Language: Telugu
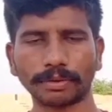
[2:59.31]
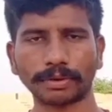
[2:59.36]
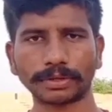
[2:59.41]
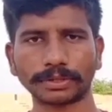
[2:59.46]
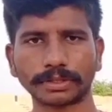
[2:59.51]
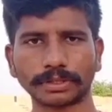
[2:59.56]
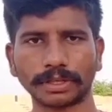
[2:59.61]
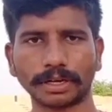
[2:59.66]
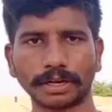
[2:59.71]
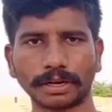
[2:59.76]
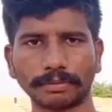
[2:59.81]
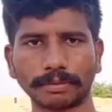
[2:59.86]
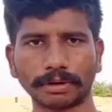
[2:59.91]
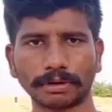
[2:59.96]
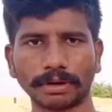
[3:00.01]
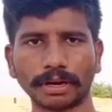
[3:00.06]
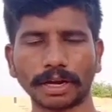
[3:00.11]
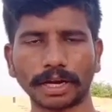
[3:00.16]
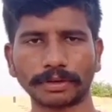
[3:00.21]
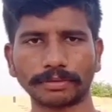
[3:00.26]
ఓట్స్ తినడం
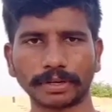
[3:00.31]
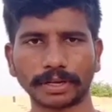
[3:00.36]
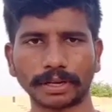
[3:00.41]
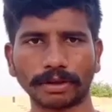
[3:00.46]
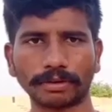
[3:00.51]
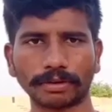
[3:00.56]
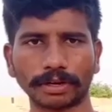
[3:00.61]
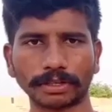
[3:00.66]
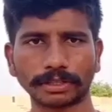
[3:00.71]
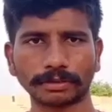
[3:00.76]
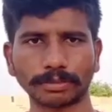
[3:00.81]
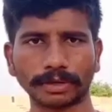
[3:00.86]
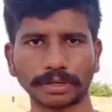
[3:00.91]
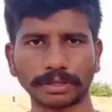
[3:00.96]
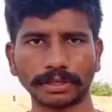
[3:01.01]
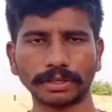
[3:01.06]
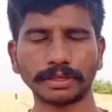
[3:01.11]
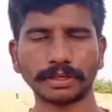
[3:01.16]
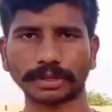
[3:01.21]
వలన హైట్ పెరిగే అవకాశం ఉన్నది